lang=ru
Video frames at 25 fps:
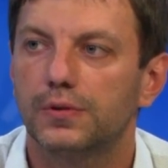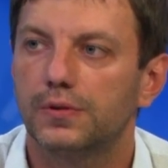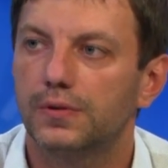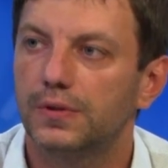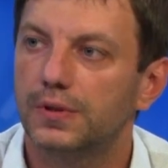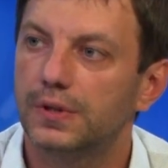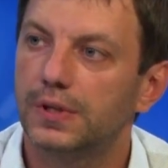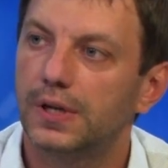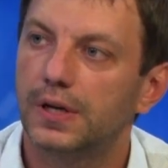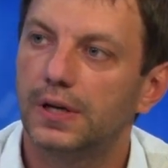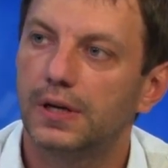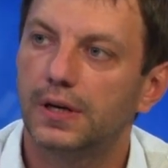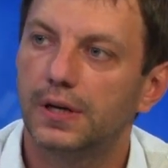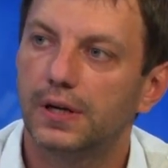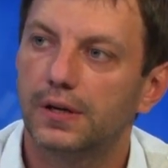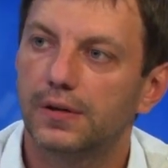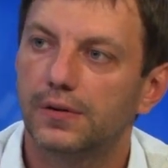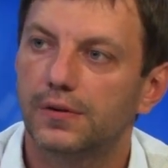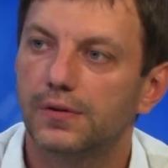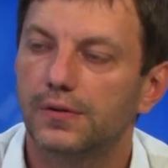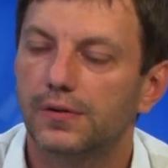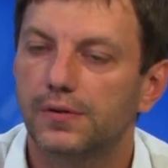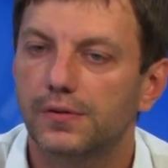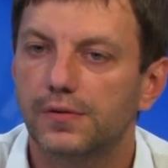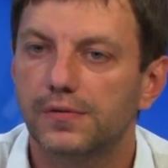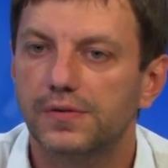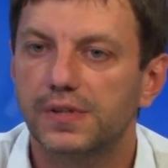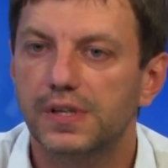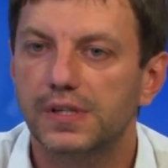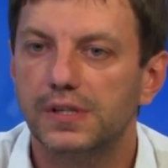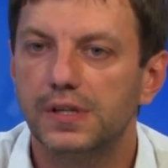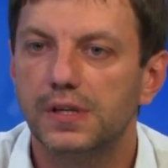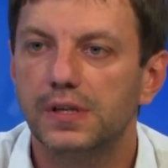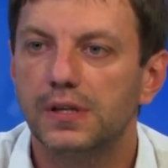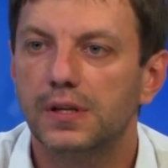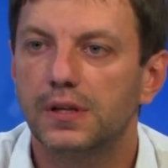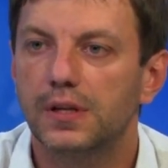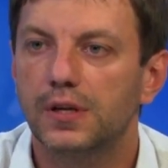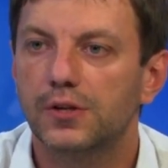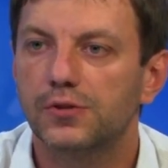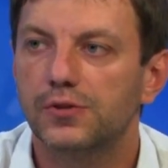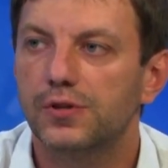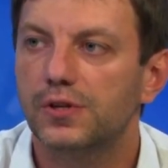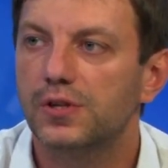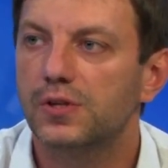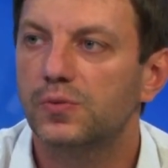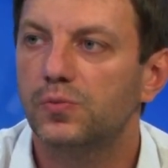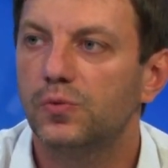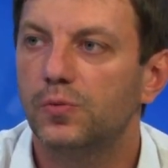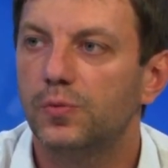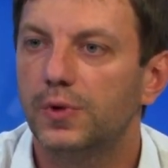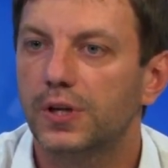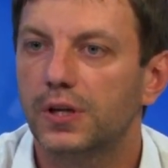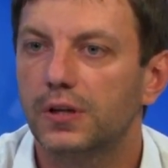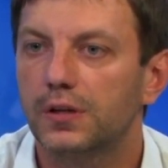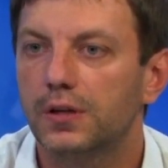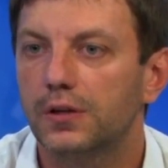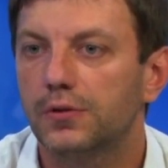и далее в соседней нашей республике.